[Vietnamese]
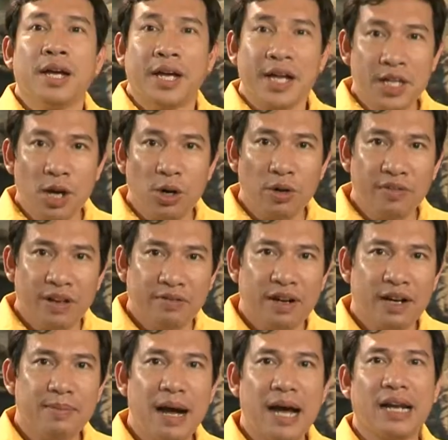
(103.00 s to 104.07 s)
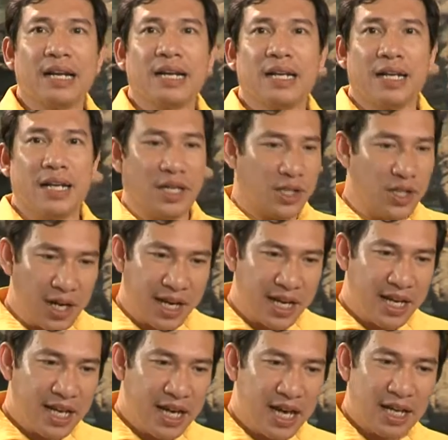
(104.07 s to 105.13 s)
Kính thưa quý vị và các bạn, trước
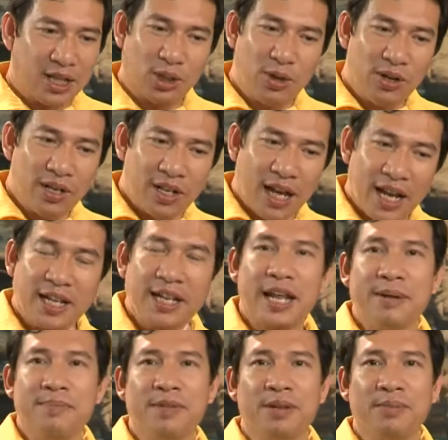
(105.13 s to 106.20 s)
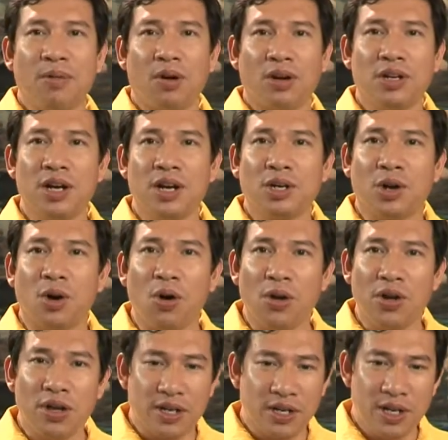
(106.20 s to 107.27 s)
khi ờ, tôi ăn nếm cái món ờ,
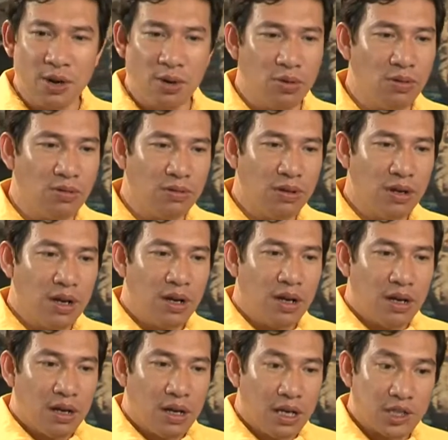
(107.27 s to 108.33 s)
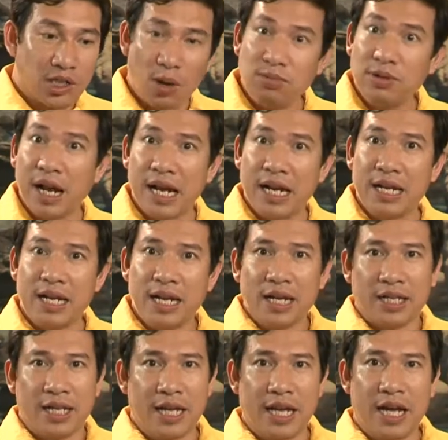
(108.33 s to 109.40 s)
cồi điếu ờ, sống này
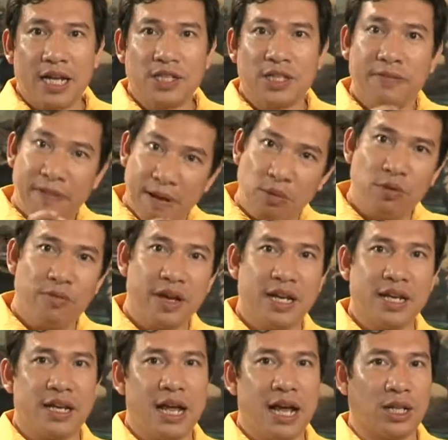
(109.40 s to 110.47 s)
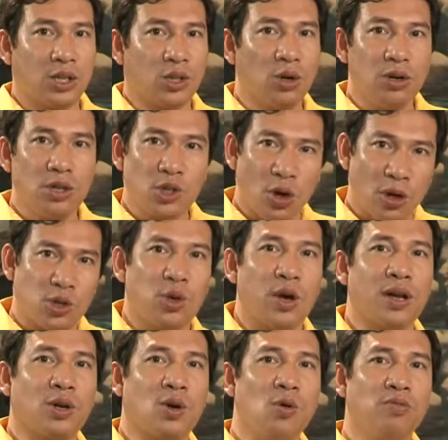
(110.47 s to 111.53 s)
thì uh, xin phép quý vị để tôi trò
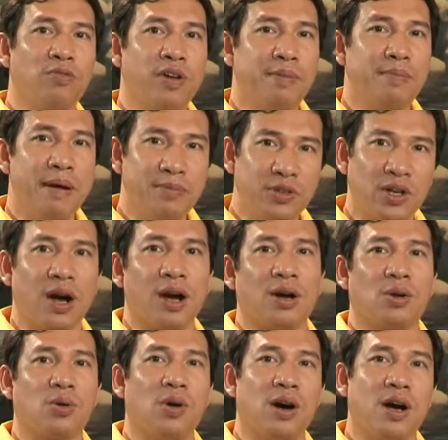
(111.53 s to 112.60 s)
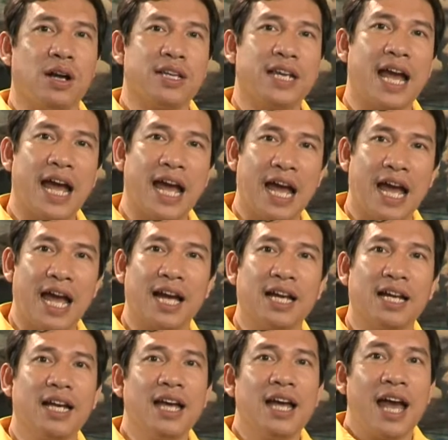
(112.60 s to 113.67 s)
chuyện cùng với bếp trưởng của nhà hàng
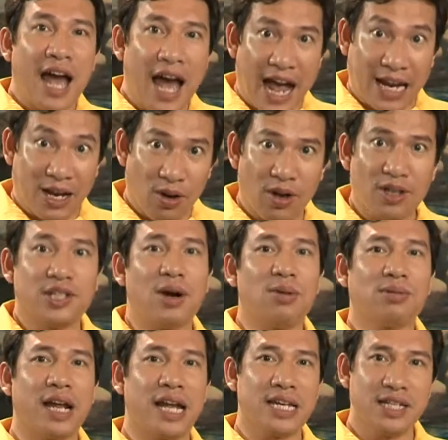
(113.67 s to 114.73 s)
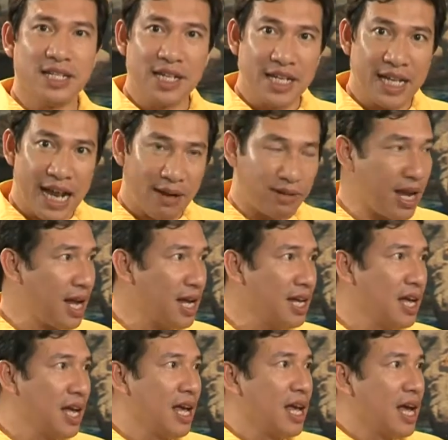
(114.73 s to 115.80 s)
Hải Hòn Trồng này như thế nào nhá.
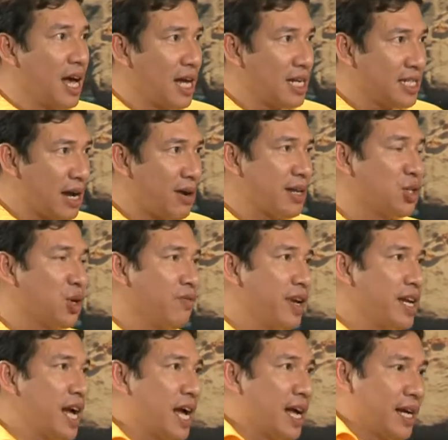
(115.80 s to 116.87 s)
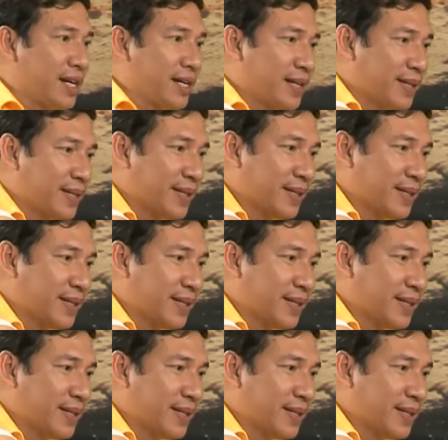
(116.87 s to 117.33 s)
À, chào anh Xuân Vinh ạ. À,